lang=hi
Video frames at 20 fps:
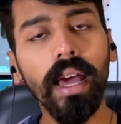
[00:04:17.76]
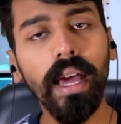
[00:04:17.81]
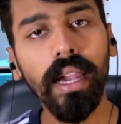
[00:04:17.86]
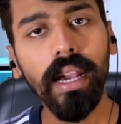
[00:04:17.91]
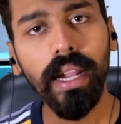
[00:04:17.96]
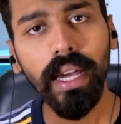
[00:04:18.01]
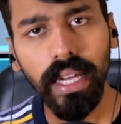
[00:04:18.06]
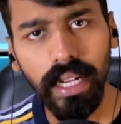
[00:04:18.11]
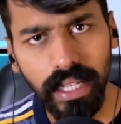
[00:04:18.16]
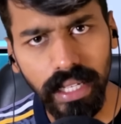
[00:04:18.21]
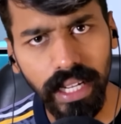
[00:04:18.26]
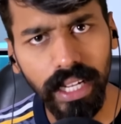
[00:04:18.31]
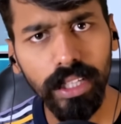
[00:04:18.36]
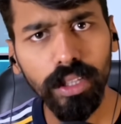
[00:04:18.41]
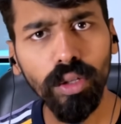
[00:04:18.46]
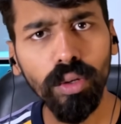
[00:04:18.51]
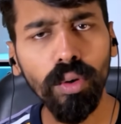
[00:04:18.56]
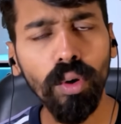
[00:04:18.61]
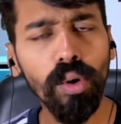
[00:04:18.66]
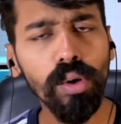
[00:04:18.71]
लेकिन ये
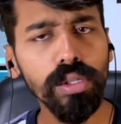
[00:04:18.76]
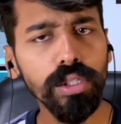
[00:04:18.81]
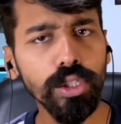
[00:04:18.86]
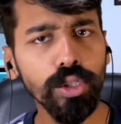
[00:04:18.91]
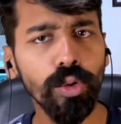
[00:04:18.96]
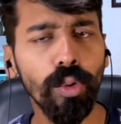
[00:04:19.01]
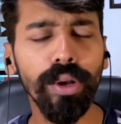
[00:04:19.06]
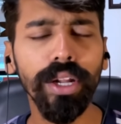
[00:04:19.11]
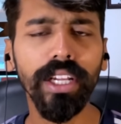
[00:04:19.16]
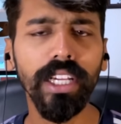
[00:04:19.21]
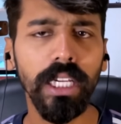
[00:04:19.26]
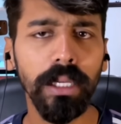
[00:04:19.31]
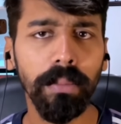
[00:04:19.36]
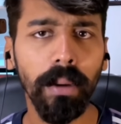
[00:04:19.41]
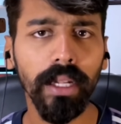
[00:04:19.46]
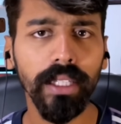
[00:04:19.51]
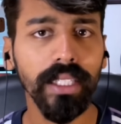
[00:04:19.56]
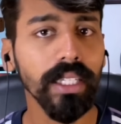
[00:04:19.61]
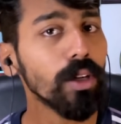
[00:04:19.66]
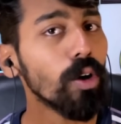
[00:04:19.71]
तो गोल स्कोरिंग की
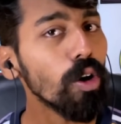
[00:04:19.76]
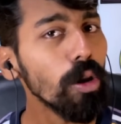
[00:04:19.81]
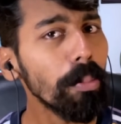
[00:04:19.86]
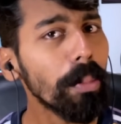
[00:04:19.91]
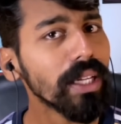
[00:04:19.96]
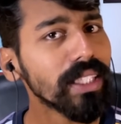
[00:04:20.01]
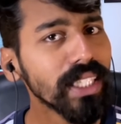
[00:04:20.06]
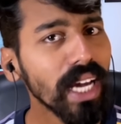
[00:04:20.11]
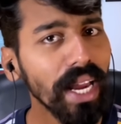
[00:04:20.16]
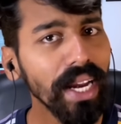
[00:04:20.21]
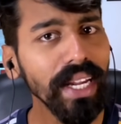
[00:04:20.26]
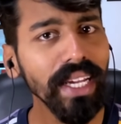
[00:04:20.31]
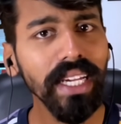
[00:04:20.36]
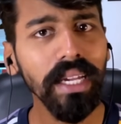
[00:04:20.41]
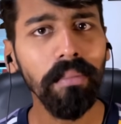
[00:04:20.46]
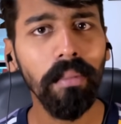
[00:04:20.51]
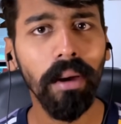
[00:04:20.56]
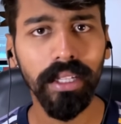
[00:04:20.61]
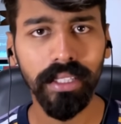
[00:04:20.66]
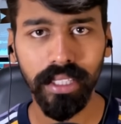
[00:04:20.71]
बात है गोल बचाने
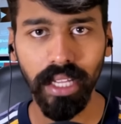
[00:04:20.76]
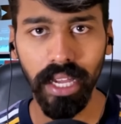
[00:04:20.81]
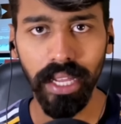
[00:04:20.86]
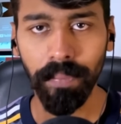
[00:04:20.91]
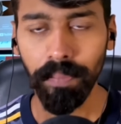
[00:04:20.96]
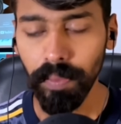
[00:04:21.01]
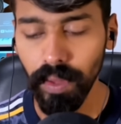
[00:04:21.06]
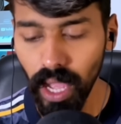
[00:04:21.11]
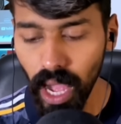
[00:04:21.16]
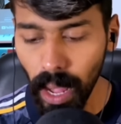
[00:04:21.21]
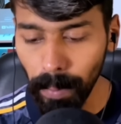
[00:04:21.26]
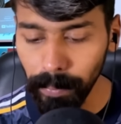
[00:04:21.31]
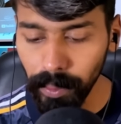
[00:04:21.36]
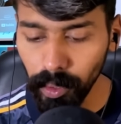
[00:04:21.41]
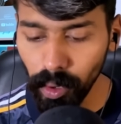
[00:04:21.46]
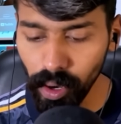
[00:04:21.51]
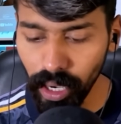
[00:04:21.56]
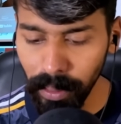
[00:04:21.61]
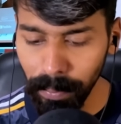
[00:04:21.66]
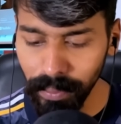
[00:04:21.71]
की बात का है अब
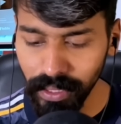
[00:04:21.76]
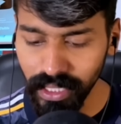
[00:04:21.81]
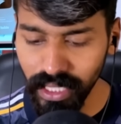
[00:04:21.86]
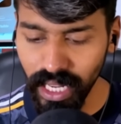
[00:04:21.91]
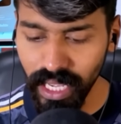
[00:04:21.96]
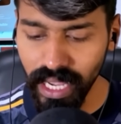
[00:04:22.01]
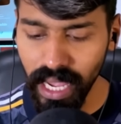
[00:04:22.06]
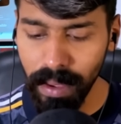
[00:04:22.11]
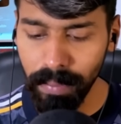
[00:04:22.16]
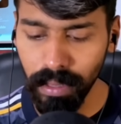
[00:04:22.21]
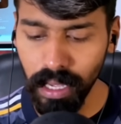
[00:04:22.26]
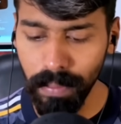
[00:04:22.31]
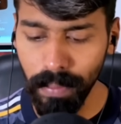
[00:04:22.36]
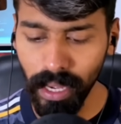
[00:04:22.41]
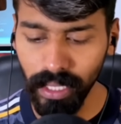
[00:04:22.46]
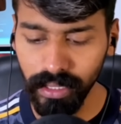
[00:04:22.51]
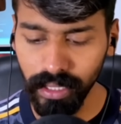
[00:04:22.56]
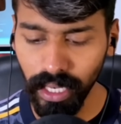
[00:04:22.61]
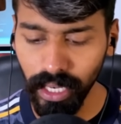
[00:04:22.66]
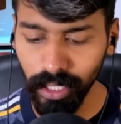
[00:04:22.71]
देखो अगर पिछले गेम की
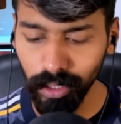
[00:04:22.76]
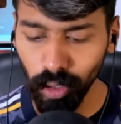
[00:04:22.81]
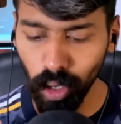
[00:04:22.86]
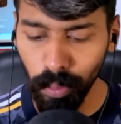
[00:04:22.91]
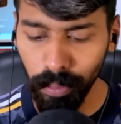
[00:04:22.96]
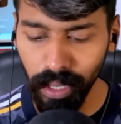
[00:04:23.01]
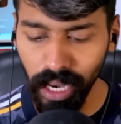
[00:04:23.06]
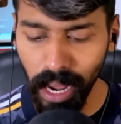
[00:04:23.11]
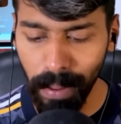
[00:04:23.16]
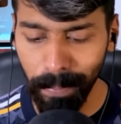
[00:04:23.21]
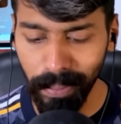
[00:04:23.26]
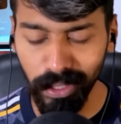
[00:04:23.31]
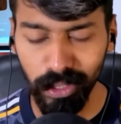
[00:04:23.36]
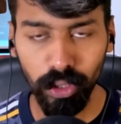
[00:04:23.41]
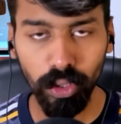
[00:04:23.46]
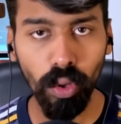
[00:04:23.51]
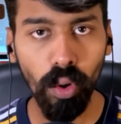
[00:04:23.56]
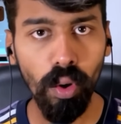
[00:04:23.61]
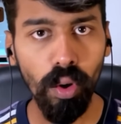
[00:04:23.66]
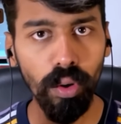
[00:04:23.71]
बात करें तो हमने यहाँ पर
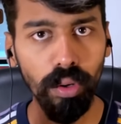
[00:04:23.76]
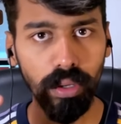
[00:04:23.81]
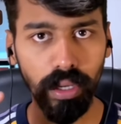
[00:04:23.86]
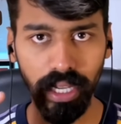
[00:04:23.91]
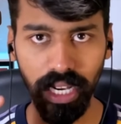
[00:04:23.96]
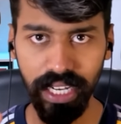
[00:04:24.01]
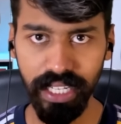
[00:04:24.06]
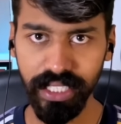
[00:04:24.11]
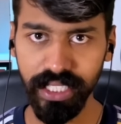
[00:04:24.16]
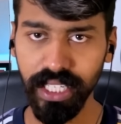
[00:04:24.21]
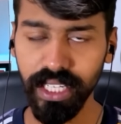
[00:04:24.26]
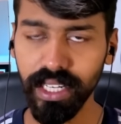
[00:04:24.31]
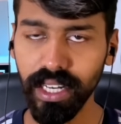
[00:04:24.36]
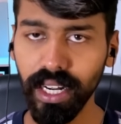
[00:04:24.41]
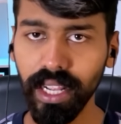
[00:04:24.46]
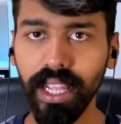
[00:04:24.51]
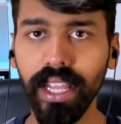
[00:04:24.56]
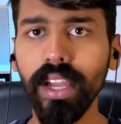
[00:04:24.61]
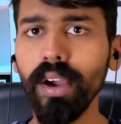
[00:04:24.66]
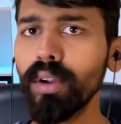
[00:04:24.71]
दो क्लीन शीट
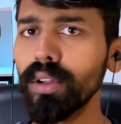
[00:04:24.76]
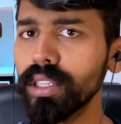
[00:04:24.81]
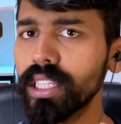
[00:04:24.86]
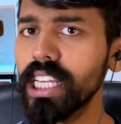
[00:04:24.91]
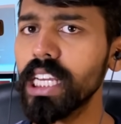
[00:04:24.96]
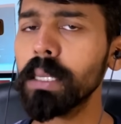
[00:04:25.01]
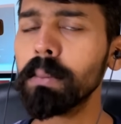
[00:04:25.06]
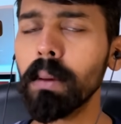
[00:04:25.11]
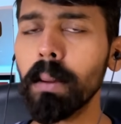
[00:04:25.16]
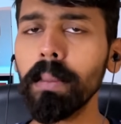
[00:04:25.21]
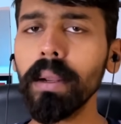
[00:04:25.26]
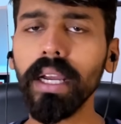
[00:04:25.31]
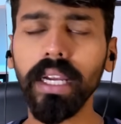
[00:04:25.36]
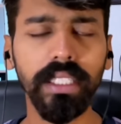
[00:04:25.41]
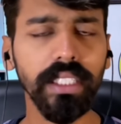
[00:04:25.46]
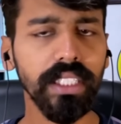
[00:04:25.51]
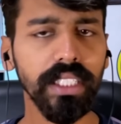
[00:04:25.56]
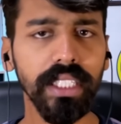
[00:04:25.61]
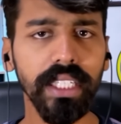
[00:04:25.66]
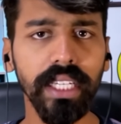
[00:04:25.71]
रखी है और तीन में हमने
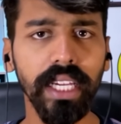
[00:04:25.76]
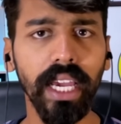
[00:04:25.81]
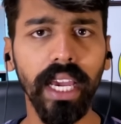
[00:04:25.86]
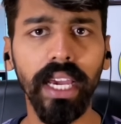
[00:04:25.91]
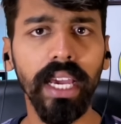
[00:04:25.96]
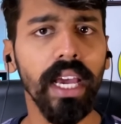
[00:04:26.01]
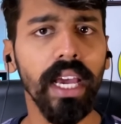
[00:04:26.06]
कंसीड किया है